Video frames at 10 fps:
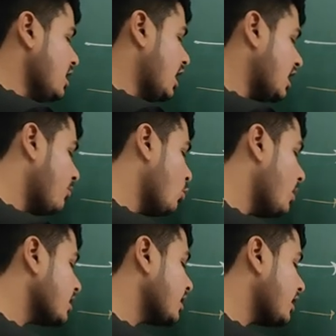अगर हम लोग
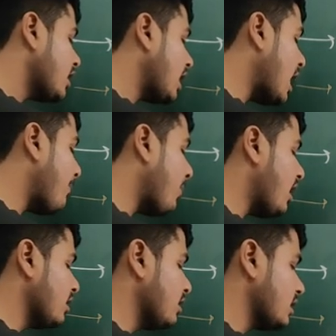बात करें कापा
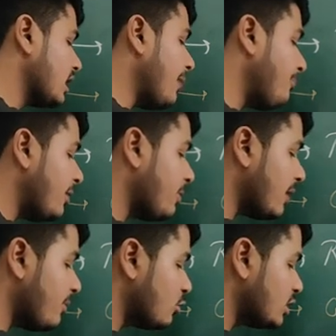कापा
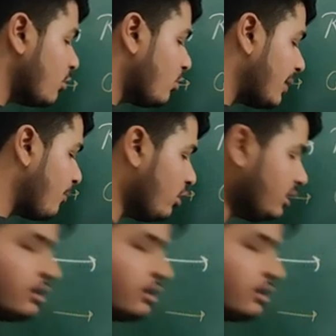बराबर होता है वन अपॉन